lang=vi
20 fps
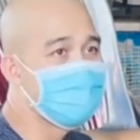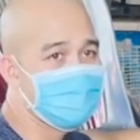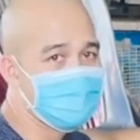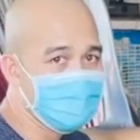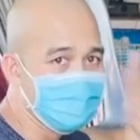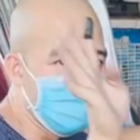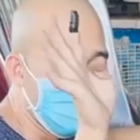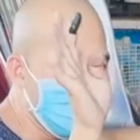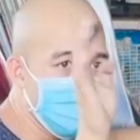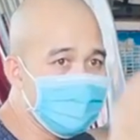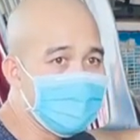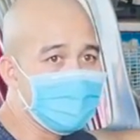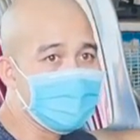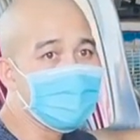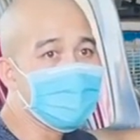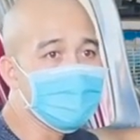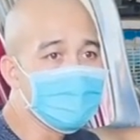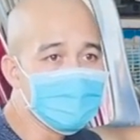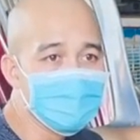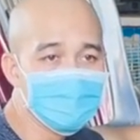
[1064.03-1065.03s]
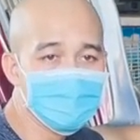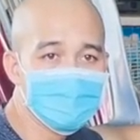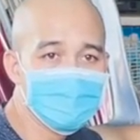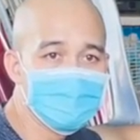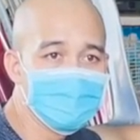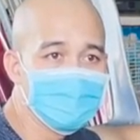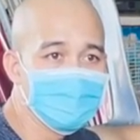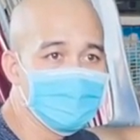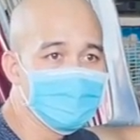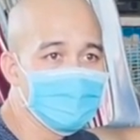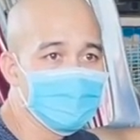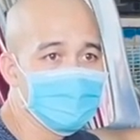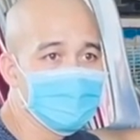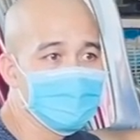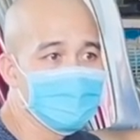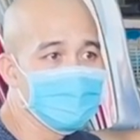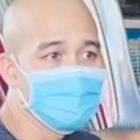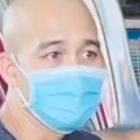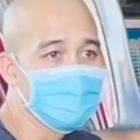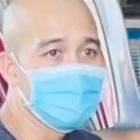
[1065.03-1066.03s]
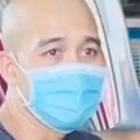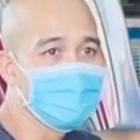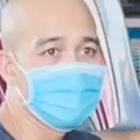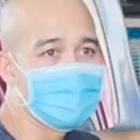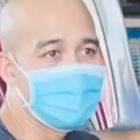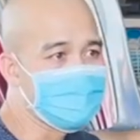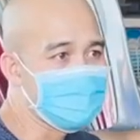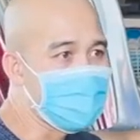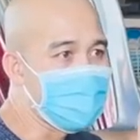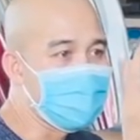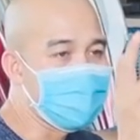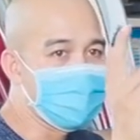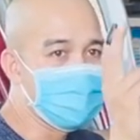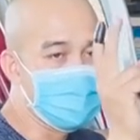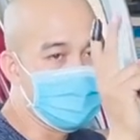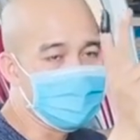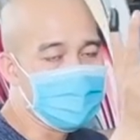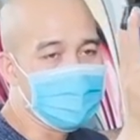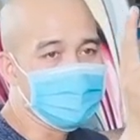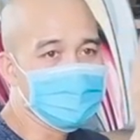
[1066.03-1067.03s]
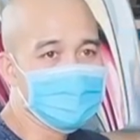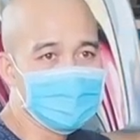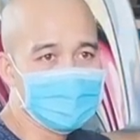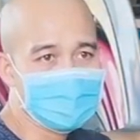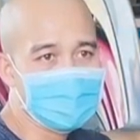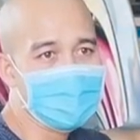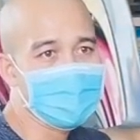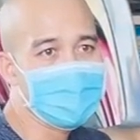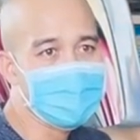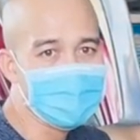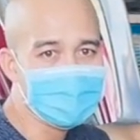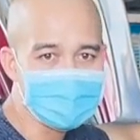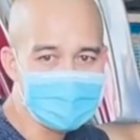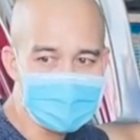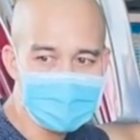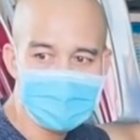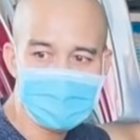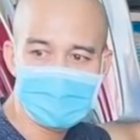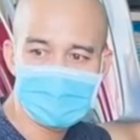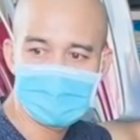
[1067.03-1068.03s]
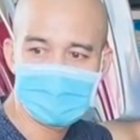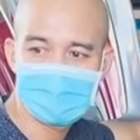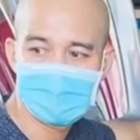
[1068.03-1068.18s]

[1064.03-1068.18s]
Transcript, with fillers: làm là bốn ngày à, làm đà, làm đồng xe hai ngày